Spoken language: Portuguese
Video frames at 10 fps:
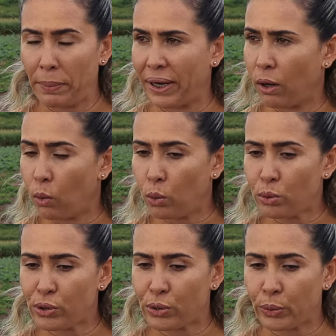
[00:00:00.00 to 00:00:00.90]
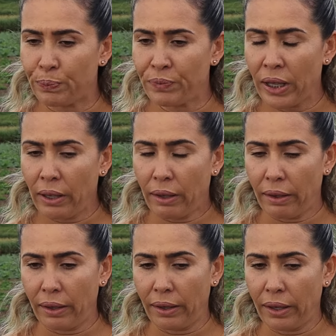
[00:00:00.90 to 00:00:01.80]
para uso
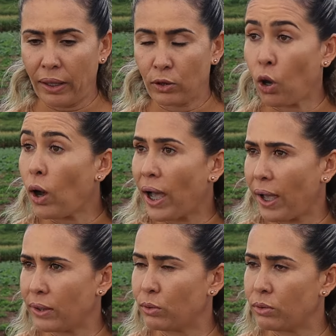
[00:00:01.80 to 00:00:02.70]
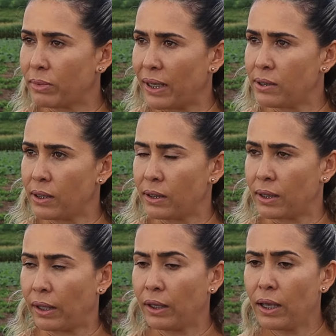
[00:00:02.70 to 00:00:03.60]
é, torrado, mas sim que
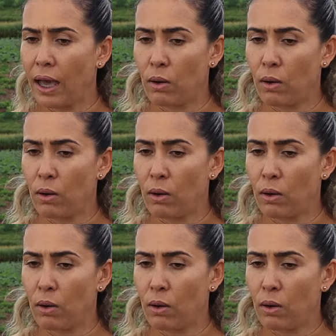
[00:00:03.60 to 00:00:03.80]
tem